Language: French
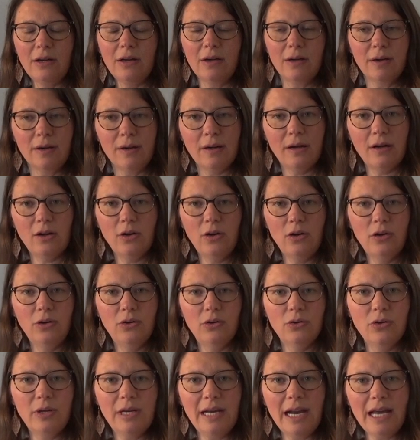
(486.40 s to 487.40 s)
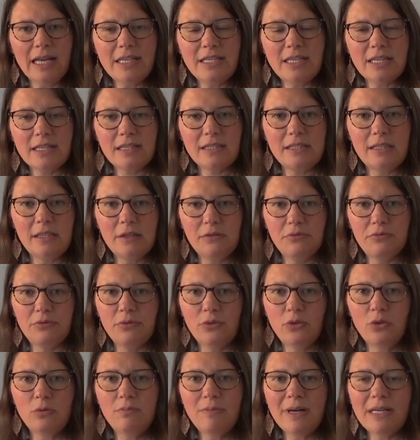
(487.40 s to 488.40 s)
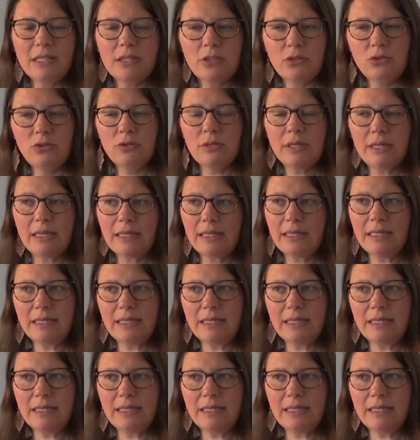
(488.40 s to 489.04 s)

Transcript: euh, l'adjectif au masculin